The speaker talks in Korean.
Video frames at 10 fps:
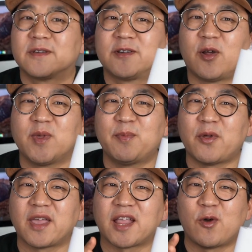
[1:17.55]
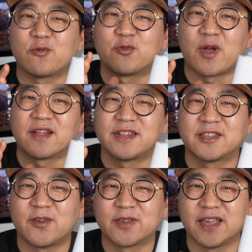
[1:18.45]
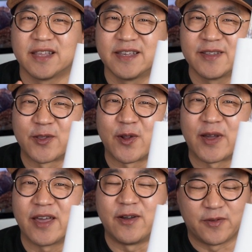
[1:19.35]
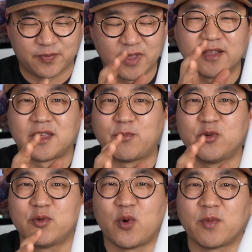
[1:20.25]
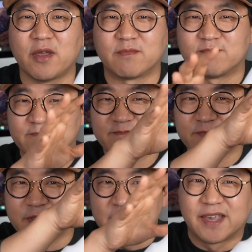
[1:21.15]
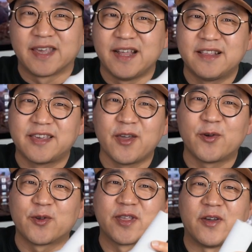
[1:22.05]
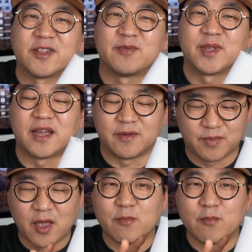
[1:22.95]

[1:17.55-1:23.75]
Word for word: 그럼 이번에 나온 구강 세정기는 어떨까요? 제품을 보면 일체형으로 되어 있습니다.